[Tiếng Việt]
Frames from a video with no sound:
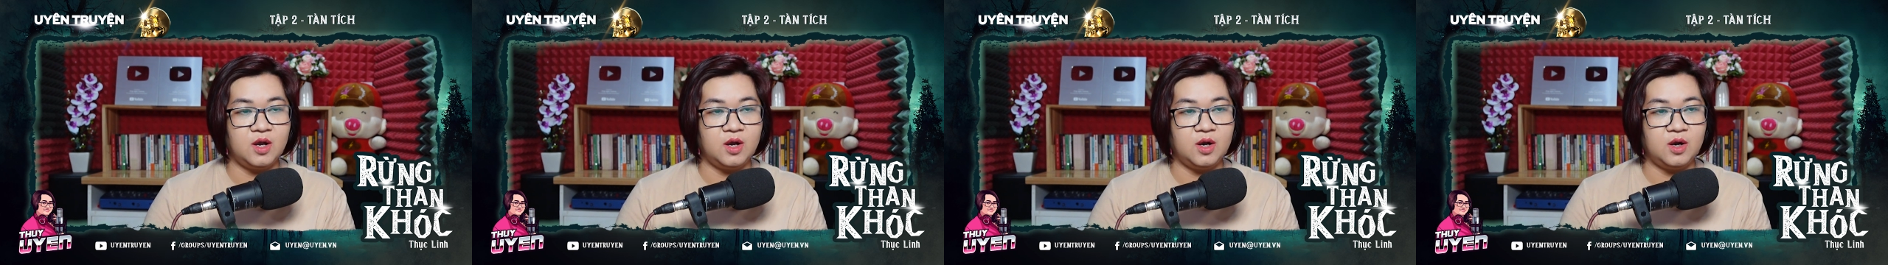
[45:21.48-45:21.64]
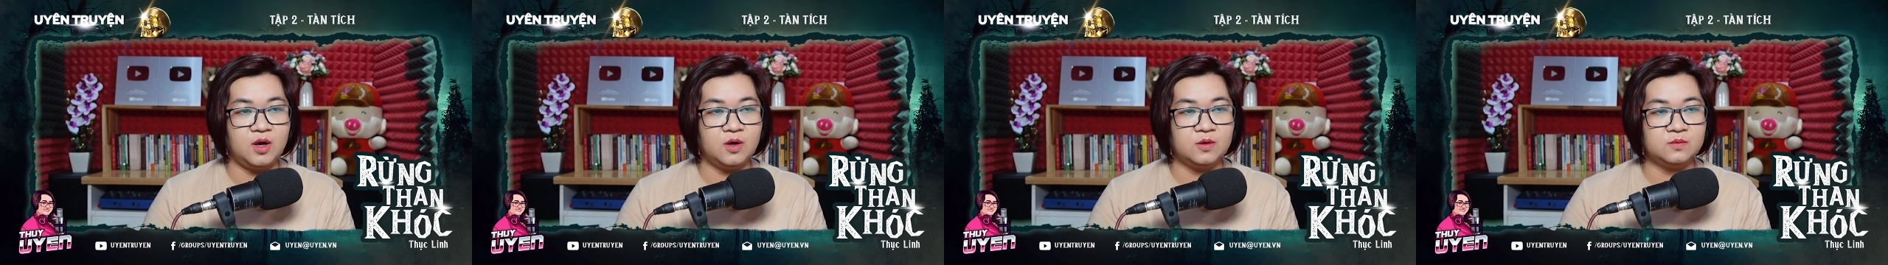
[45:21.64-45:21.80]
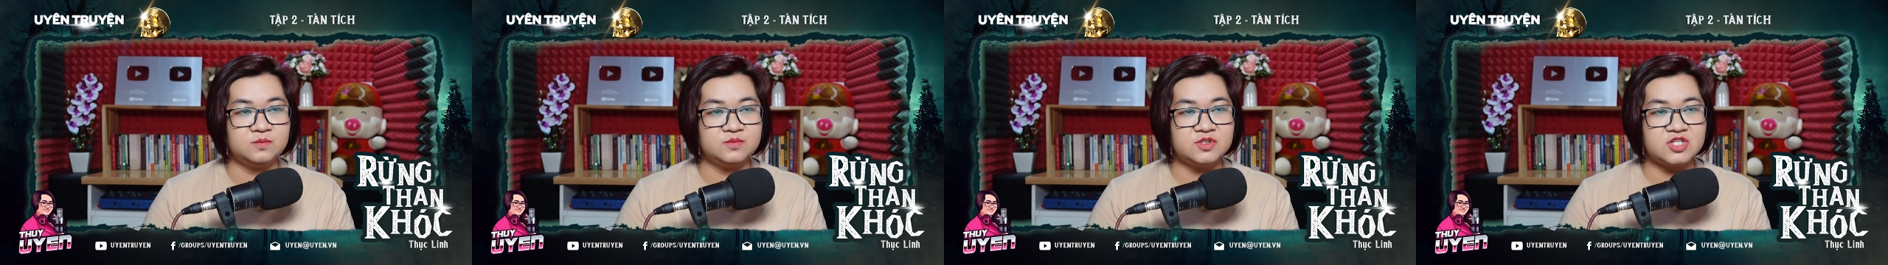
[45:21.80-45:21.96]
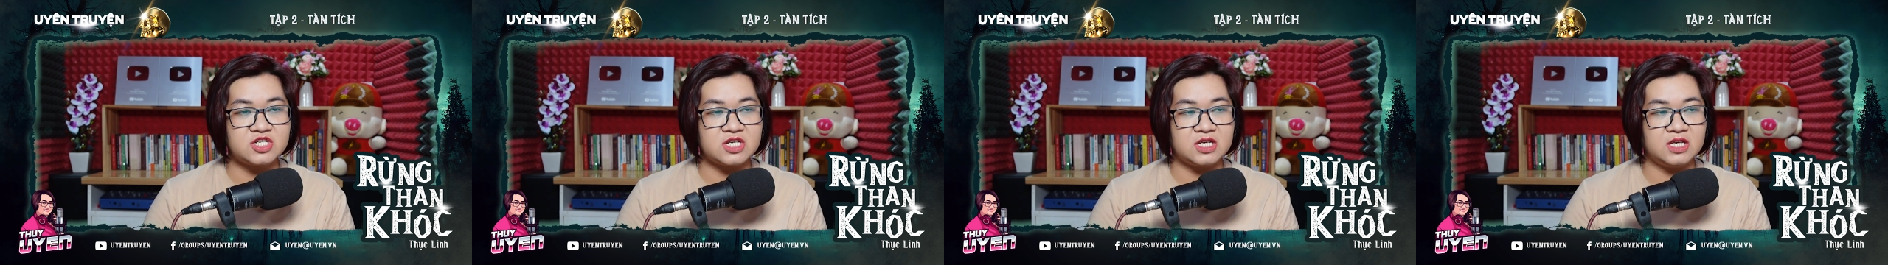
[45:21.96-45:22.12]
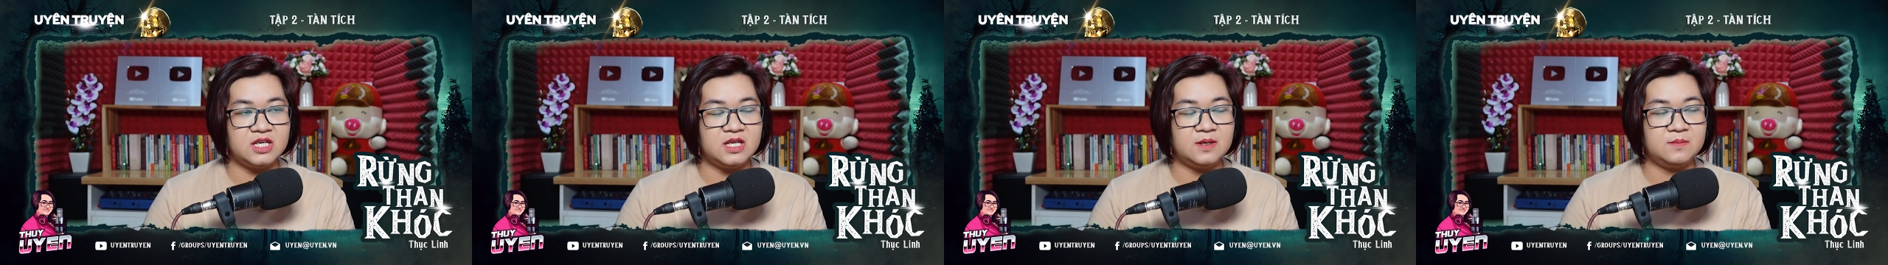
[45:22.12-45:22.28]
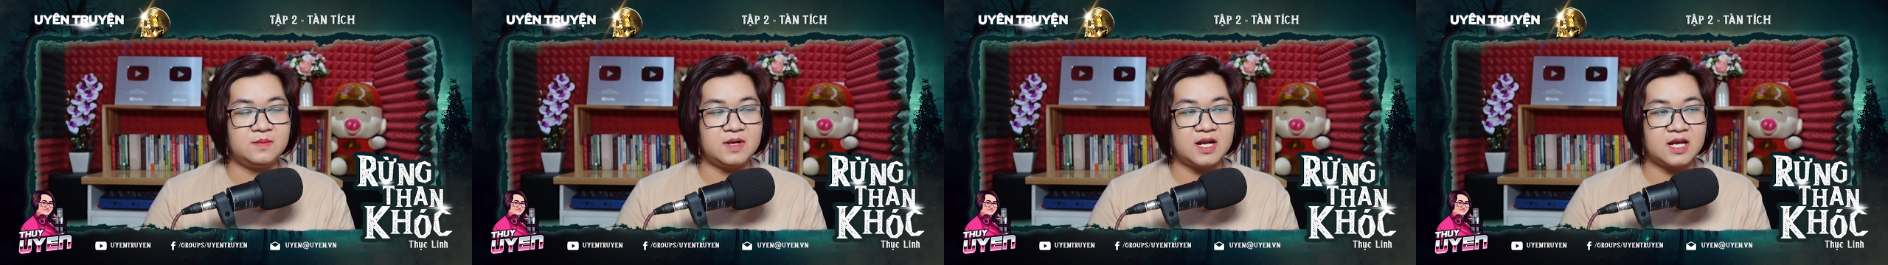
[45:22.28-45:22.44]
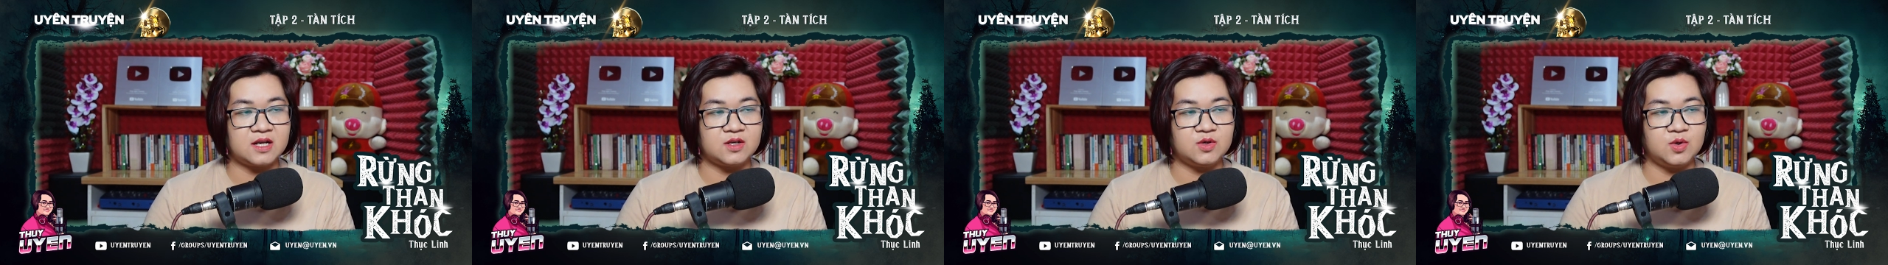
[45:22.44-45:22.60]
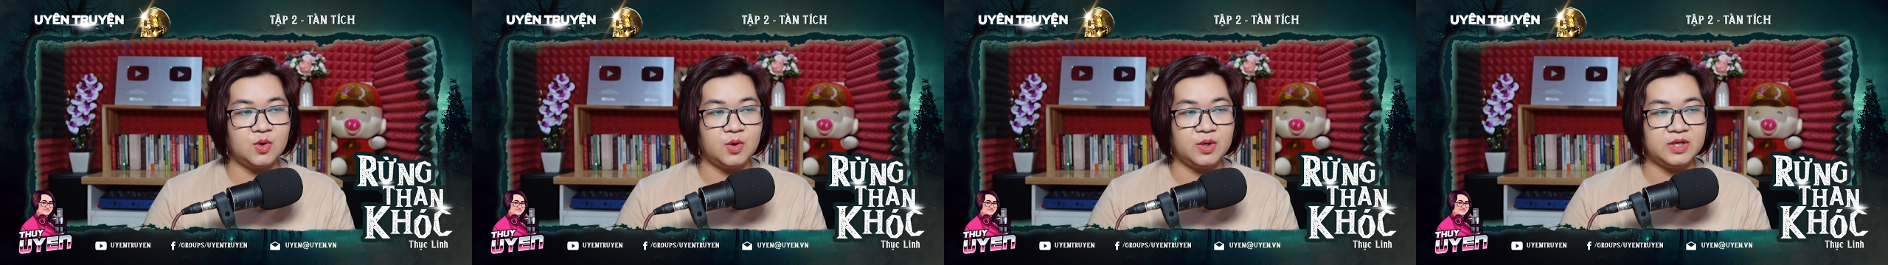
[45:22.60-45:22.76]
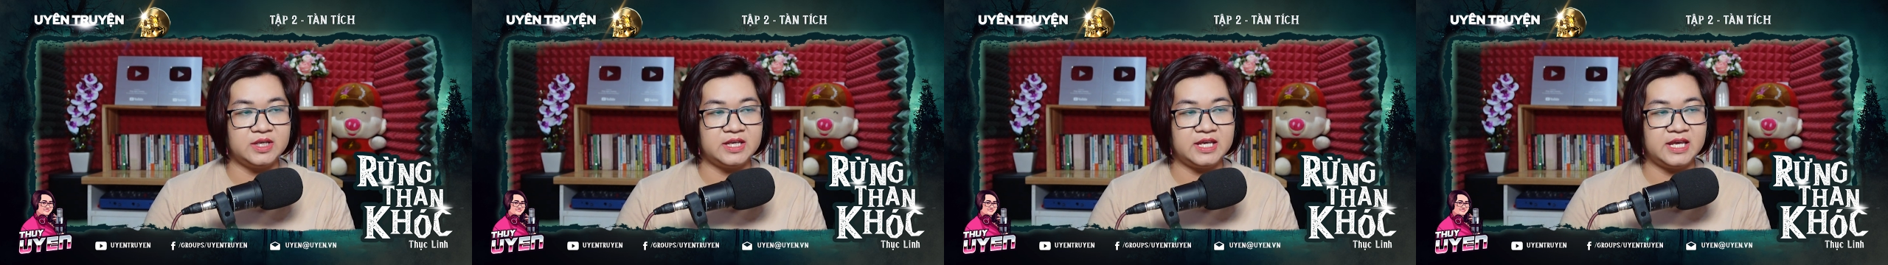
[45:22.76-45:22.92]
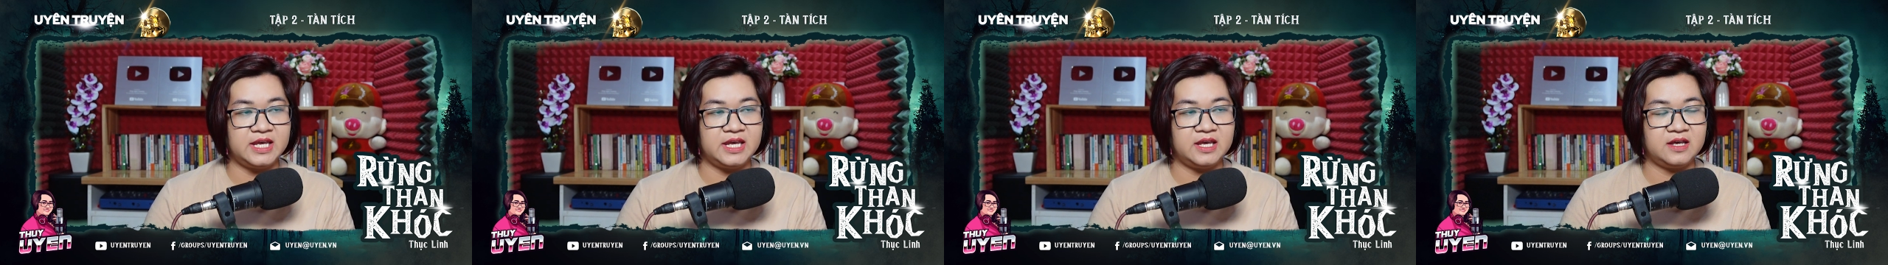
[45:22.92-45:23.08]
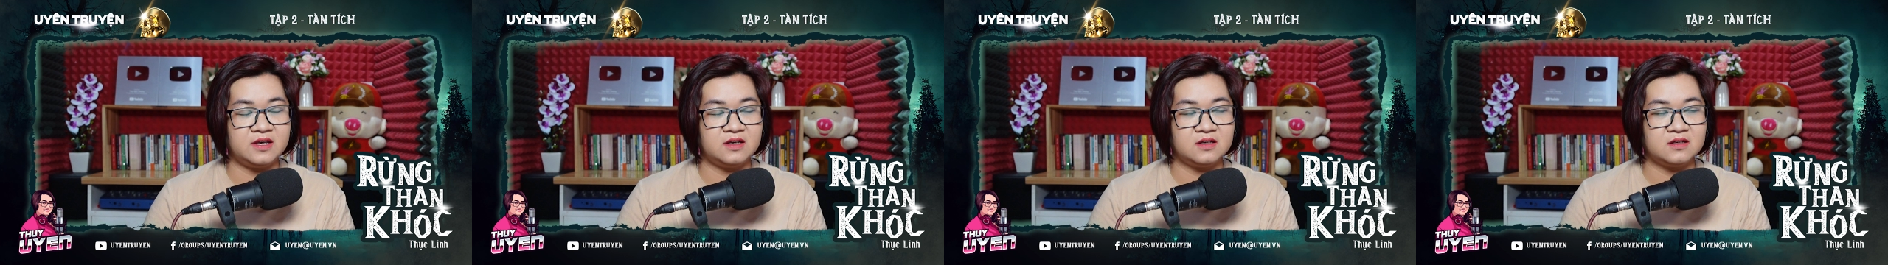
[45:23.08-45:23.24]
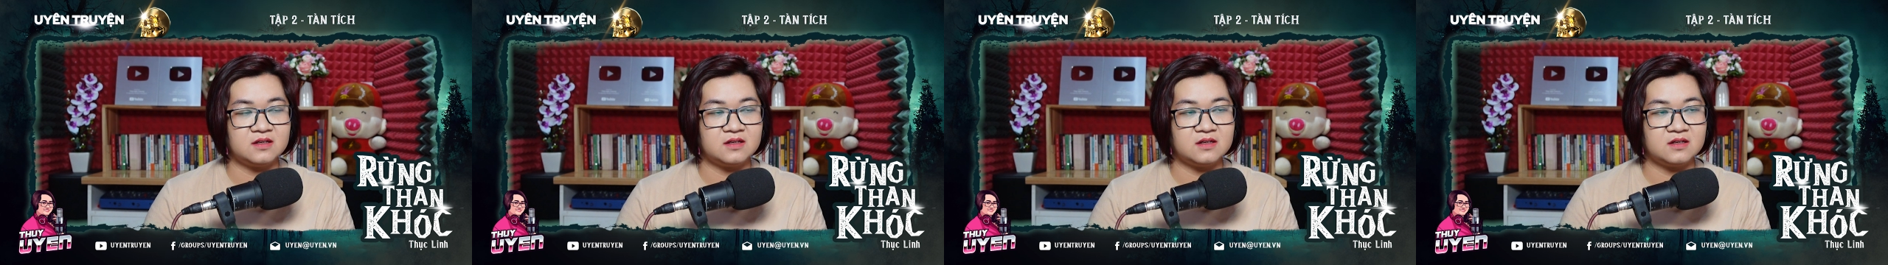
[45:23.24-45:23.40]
Hùng chỉ im lặng ngồi nghe,